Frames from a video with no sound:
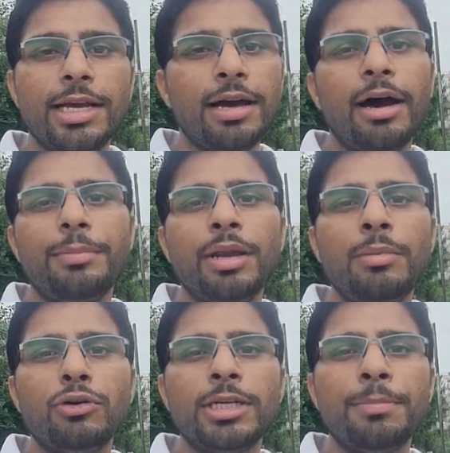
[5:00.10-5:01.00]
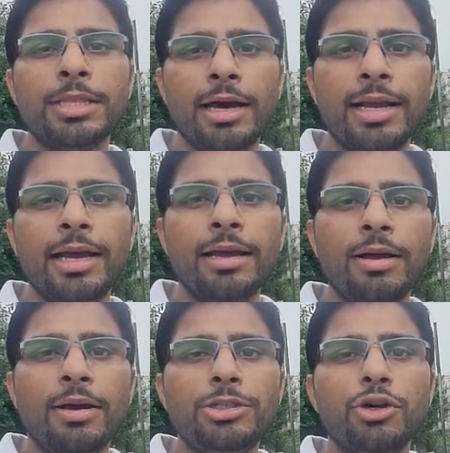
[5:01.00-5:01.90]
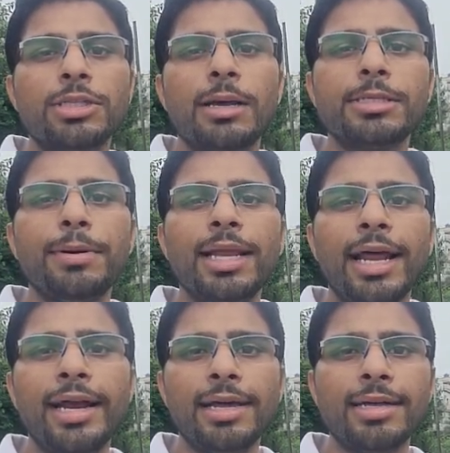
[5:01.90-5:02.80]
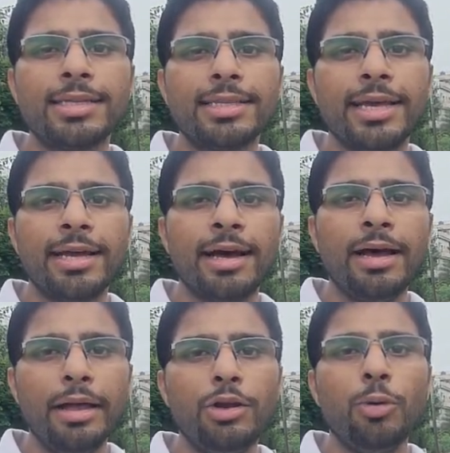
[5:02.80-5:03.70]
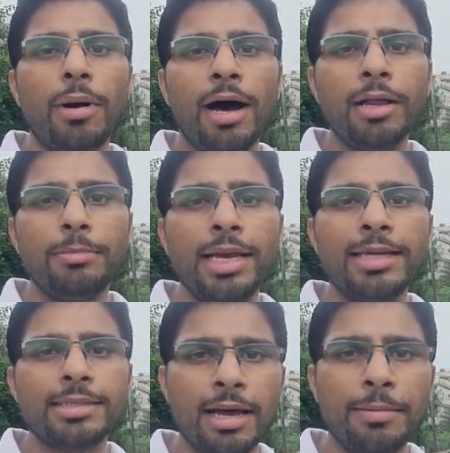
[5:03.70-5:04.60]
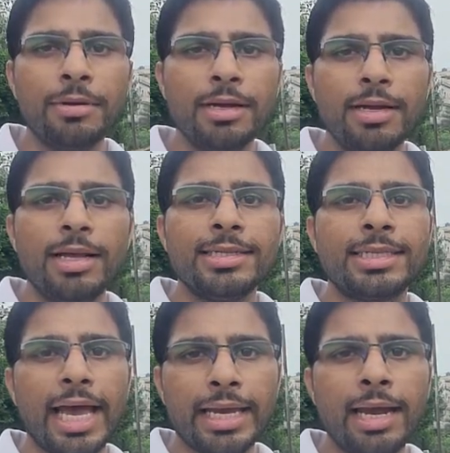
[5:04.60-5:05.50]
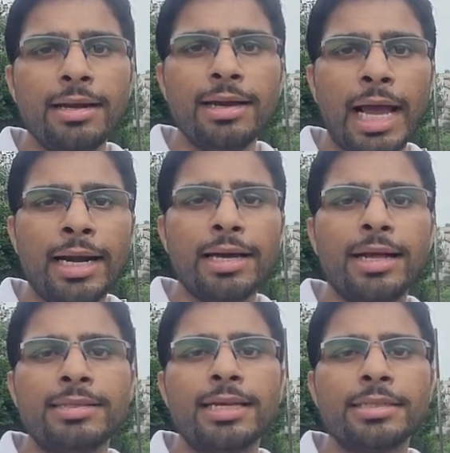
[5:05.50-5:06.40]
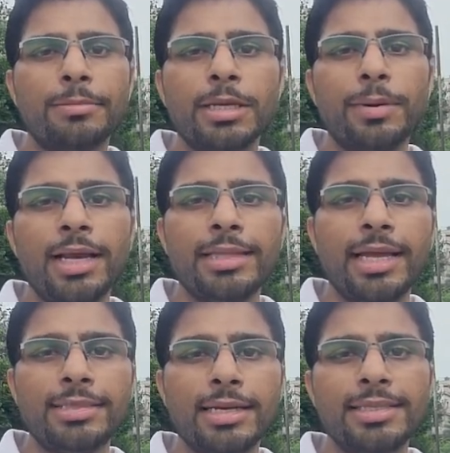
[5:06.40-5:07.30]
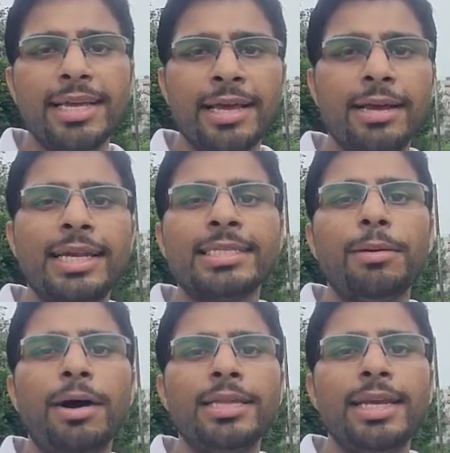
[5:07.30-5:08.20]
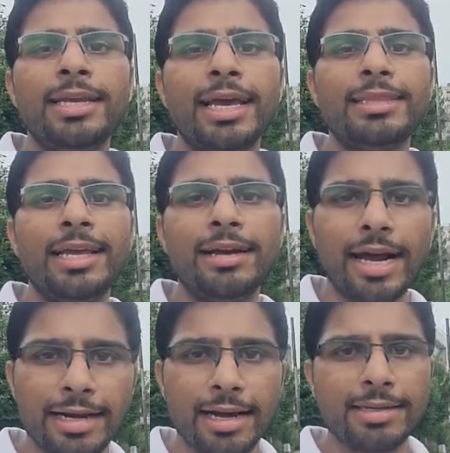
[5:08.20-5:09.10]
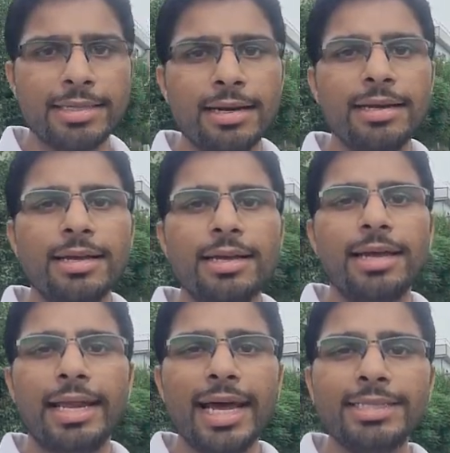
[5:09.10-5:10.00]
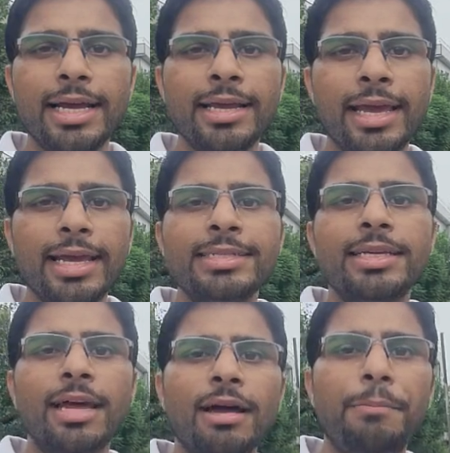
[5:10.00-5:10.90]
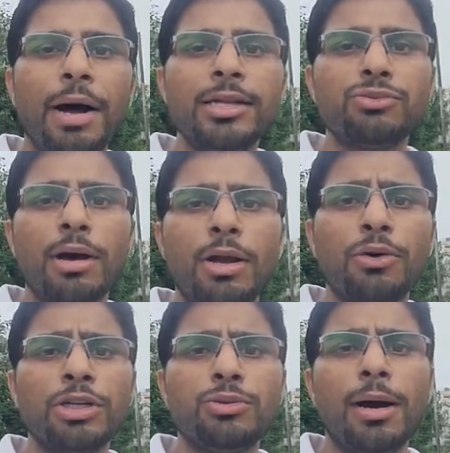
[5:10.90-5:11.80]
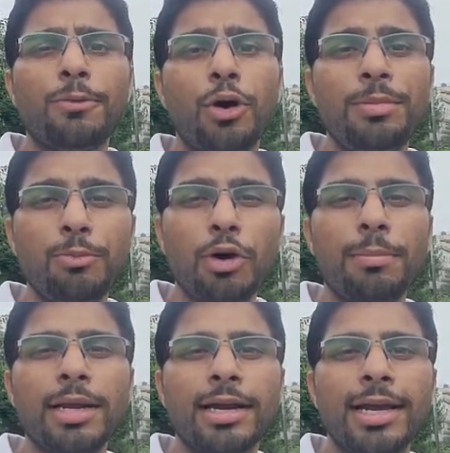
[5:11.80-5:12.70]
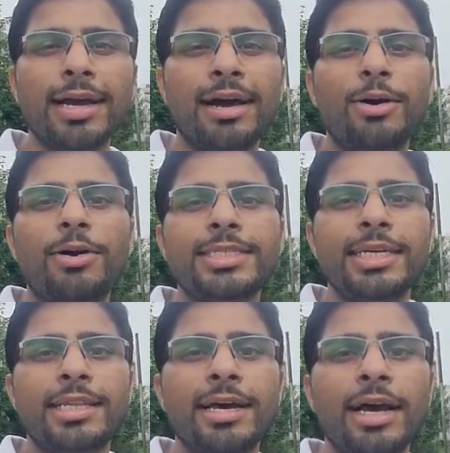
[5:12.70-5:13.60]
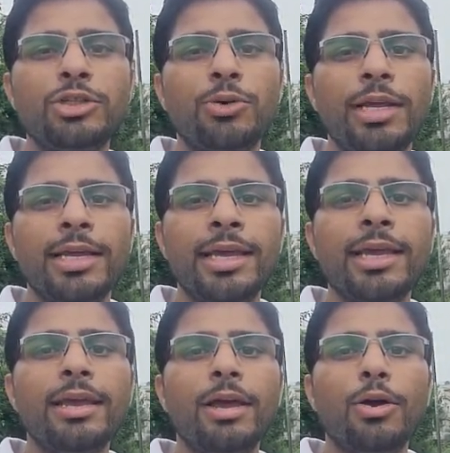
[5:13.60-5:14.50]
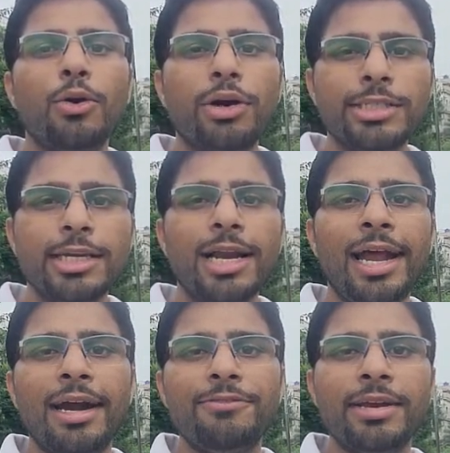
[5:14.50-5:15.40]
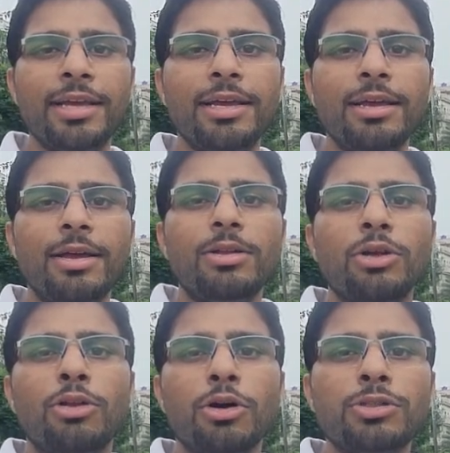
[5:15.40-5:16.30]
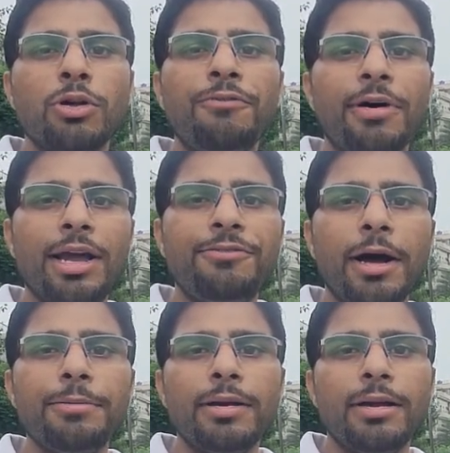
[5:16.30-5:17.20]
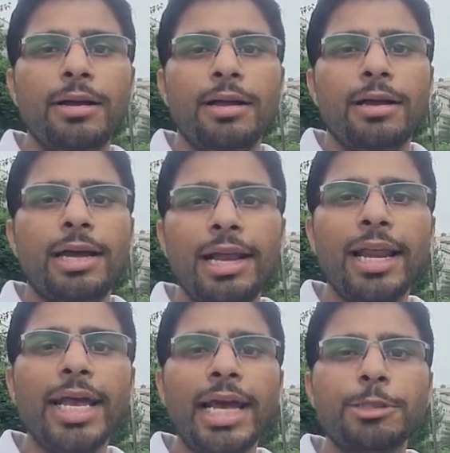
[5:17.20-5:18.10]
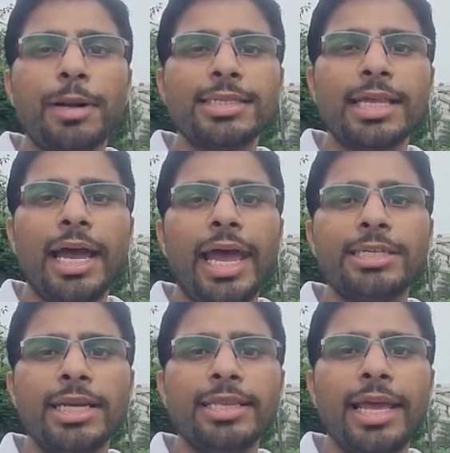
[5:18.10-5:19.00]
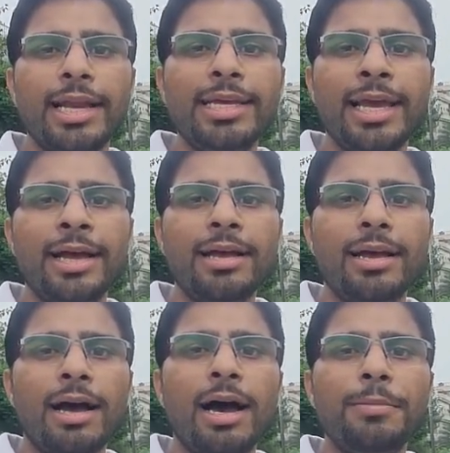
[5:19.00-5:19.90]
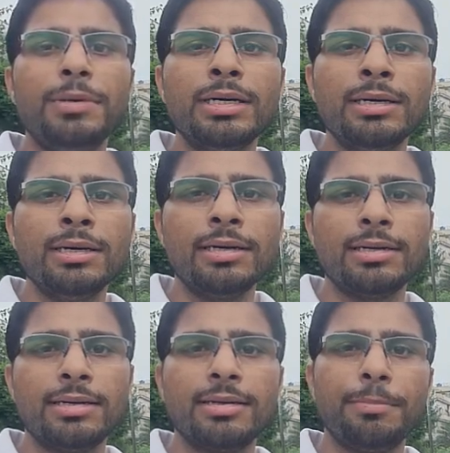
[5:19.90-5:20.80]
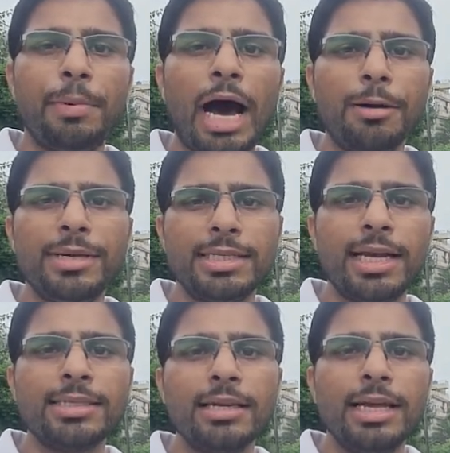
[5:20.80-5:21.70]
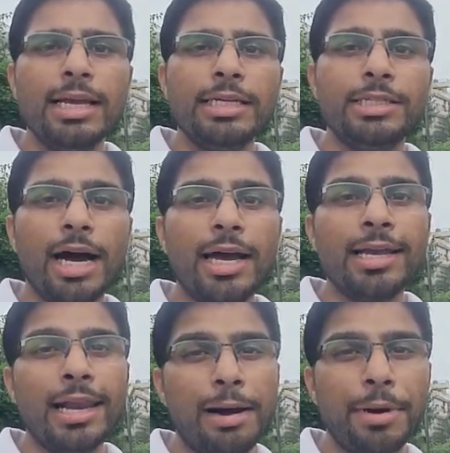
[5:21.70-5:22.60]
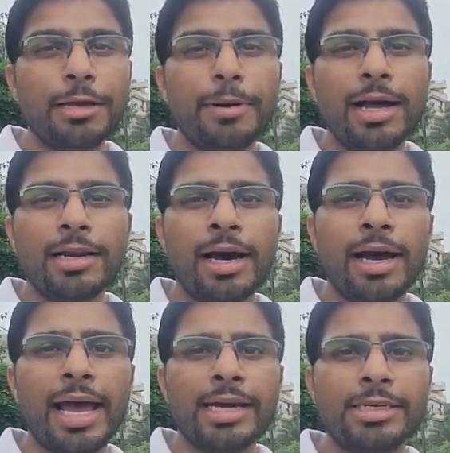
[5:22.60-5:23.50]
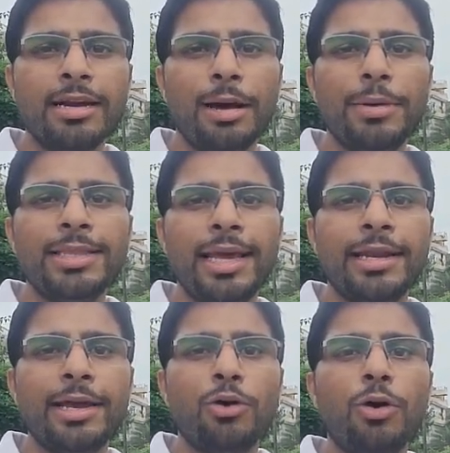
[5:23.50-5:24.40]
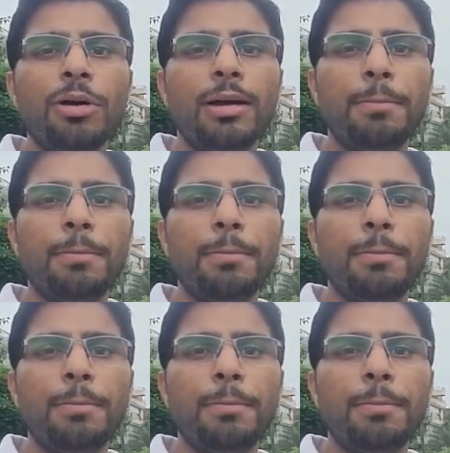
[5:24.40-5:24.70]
ये आपने मुझे बताना है जो सबसे पहले राइट आंसर देगा नुमान मलिक साहब सेकंड राइट आंसर सबसे पहले दे सकते हैं इसके बाद इनके तीन राइट आंसर रह जाएंगे इसी तरह पांच सवालों के जवाब कोई भी मुकम्मल करेगा और जीतेगा जूनी की ओरिजिनल हैंड फ्री तो दोस्तों फाइव ऑफ ग्रीन लाइन एक्सप्रेस का एक्शन देख लिया है अब पाक बिजनेस या इलामा इकबाल का एक्शन हमें देखने को